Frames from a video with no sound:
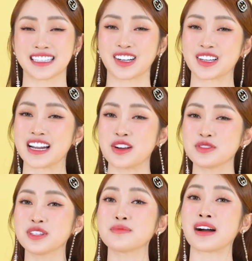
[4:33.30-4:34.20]
Còn
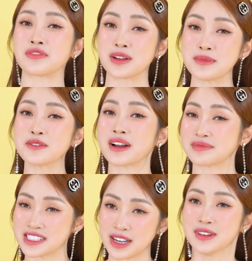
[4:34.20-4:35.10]
nếu như mà với bill
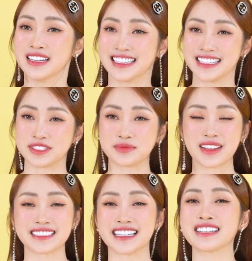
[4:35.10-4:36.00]
năm triệu thì
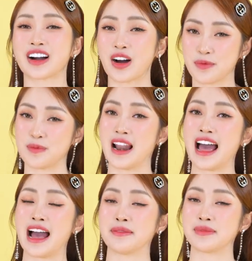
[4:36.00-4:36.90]
chúng ta sẽ được off
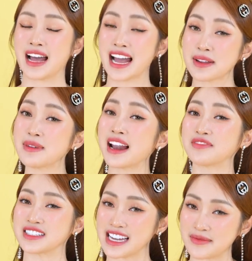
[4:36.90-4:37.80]
là hai mươi
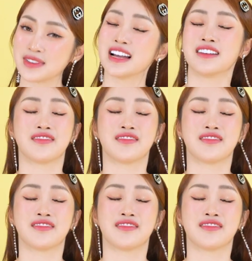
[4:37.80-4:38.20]
lăm phần trăm